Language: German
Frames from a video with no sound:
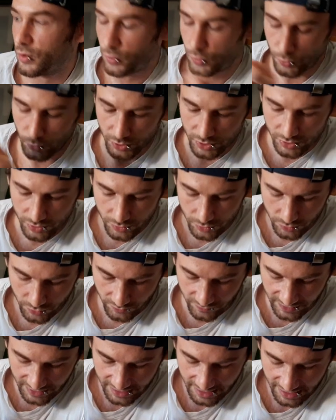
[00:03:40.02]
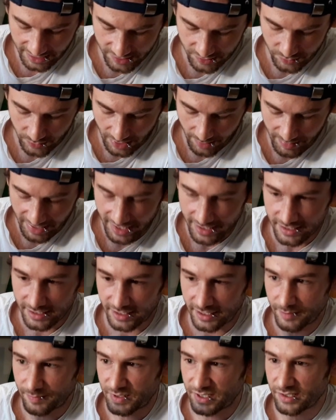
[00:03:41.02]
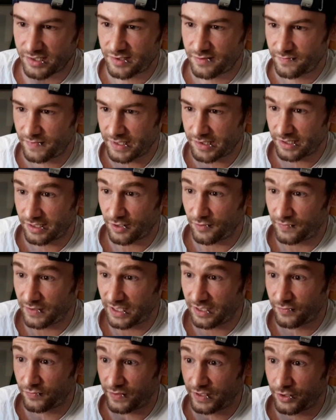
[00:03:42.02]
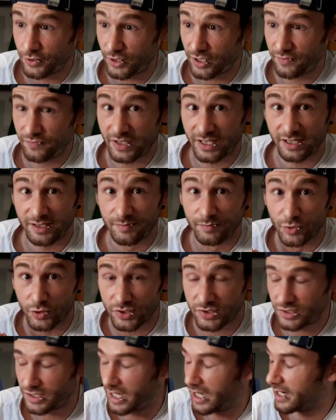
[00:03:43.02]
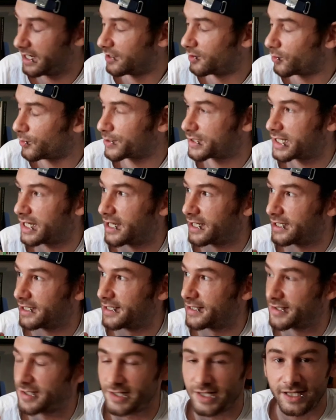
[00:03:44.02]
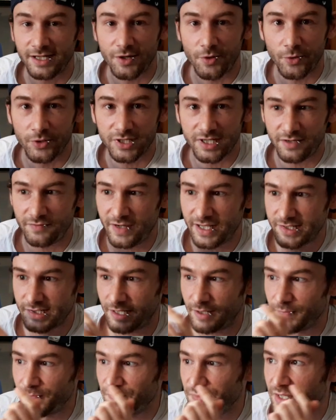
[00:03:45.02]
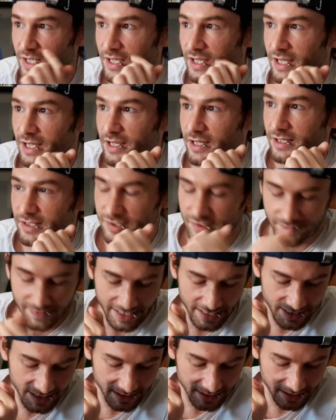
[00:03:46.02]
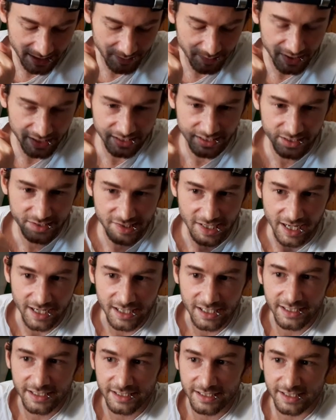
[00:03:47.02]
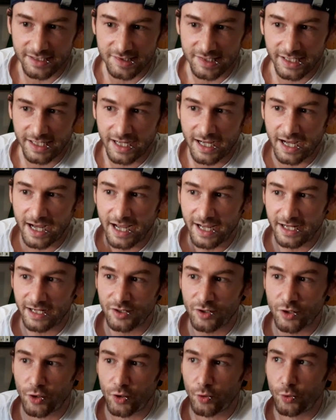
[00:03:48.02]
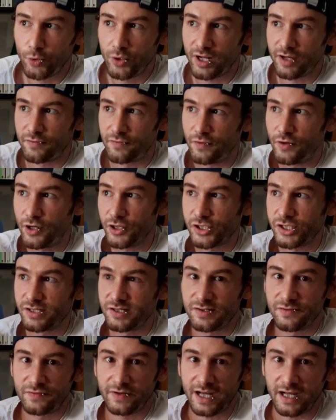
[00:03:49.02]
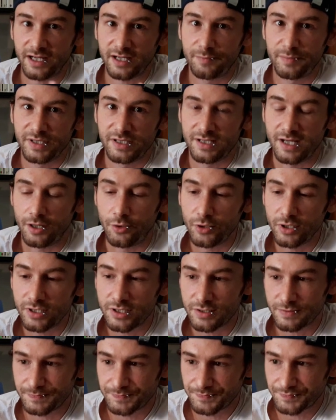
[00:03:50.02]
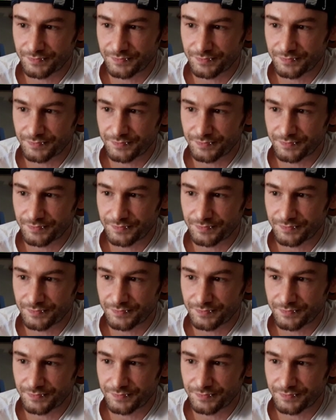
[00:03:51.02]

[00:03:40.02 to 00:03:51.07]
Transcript: Gut, so viel dazu. Am Ende gibt es, was ich auf jeden Fall noch erwähnen muss, eine großartige Szene unter Wasser. Sven hat nämlich das Anliegen, dass er ein noch unerforschtes Wrack betaucht.